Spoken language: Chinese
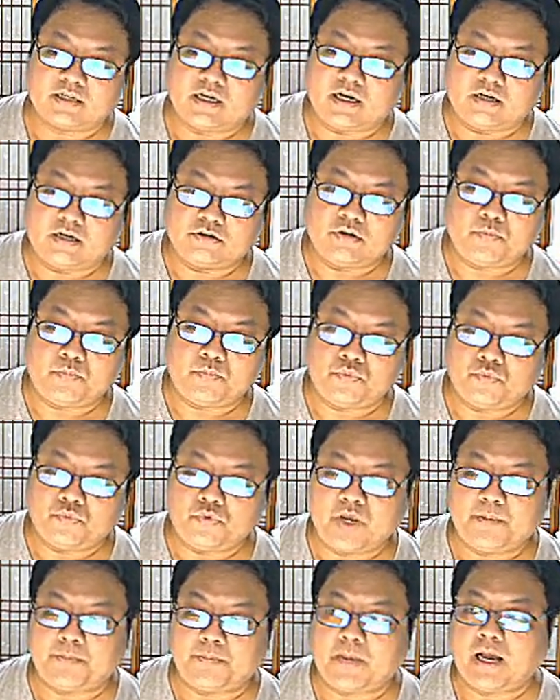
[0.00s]
号都不
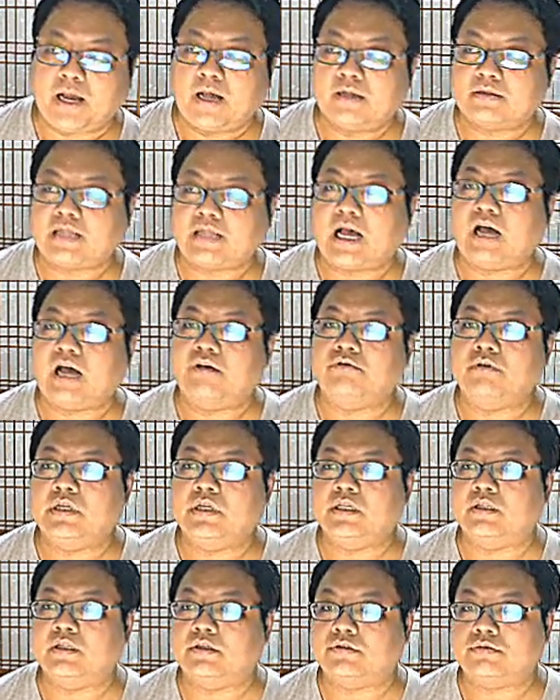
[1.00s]
会把大于
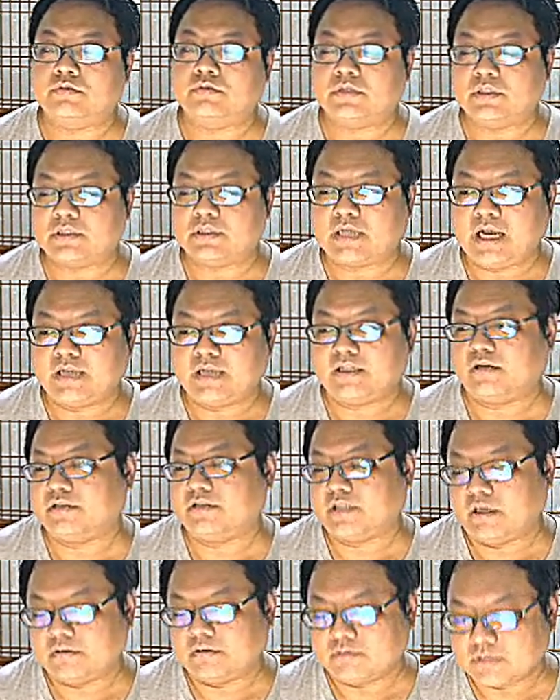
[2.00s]
一的数字开到
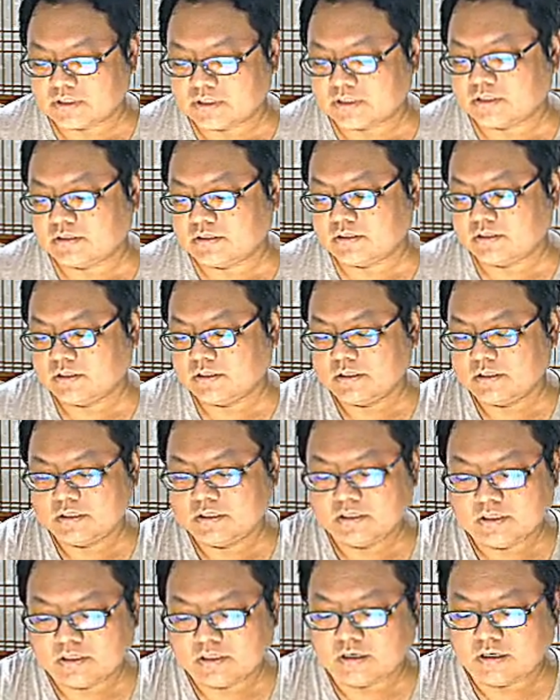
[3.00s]
小于一。
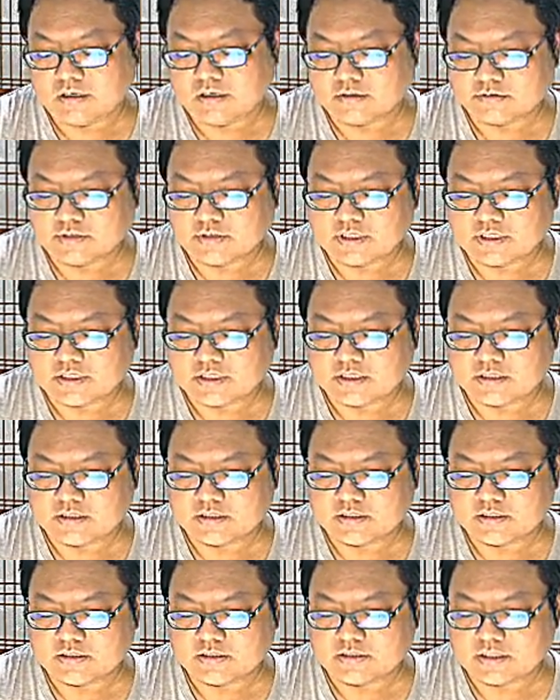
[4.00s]
哦，所以这题
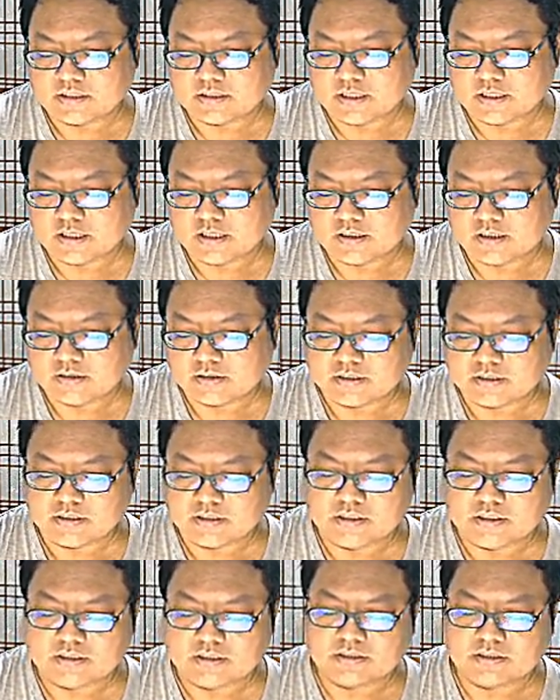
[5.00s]
其实很简单哦，这一
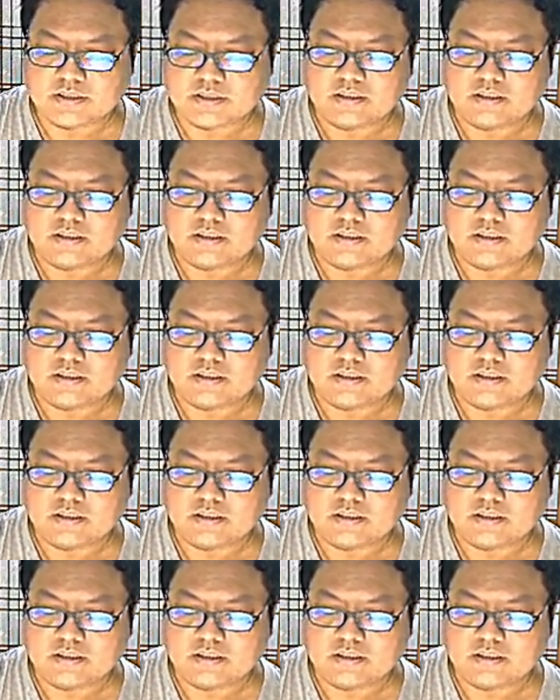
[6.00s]
定是这个